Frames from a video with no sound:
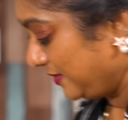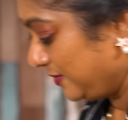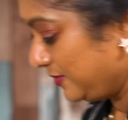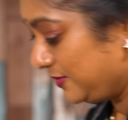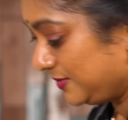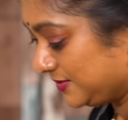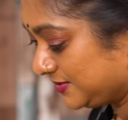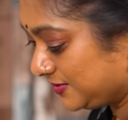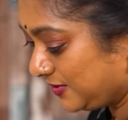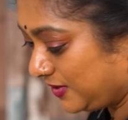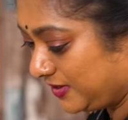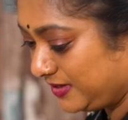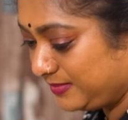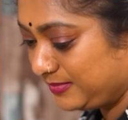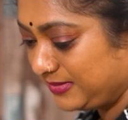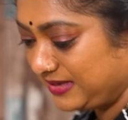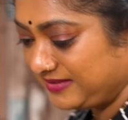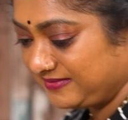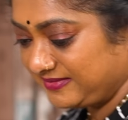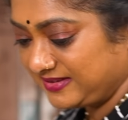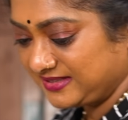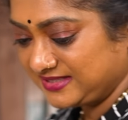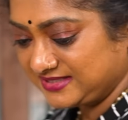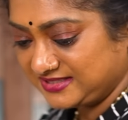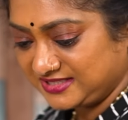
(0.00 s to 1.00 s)
ఓ సారీ
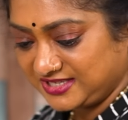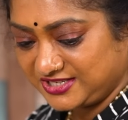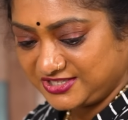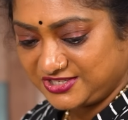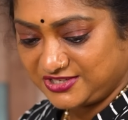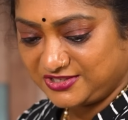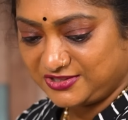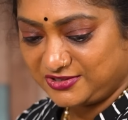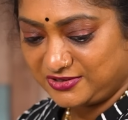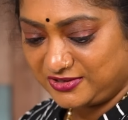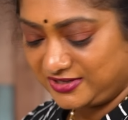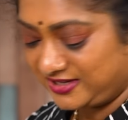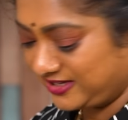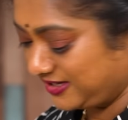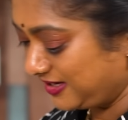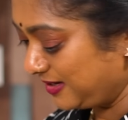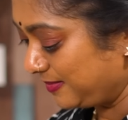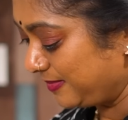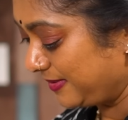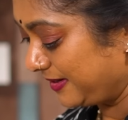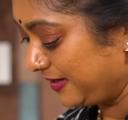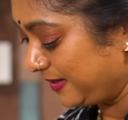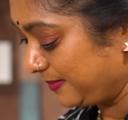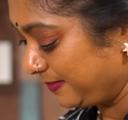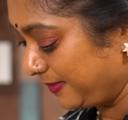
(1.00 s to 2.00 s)
మన వర్క్ స్టేషన్తో ఇంకా
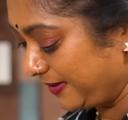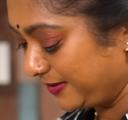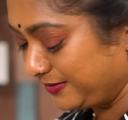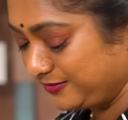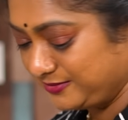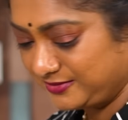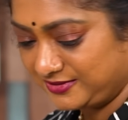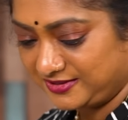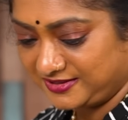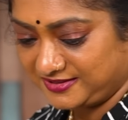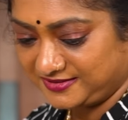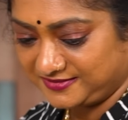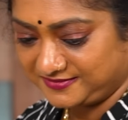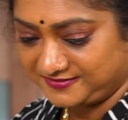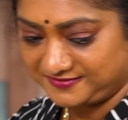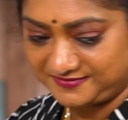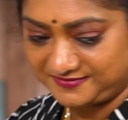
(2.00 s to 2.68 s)
మనకి పని ఉంది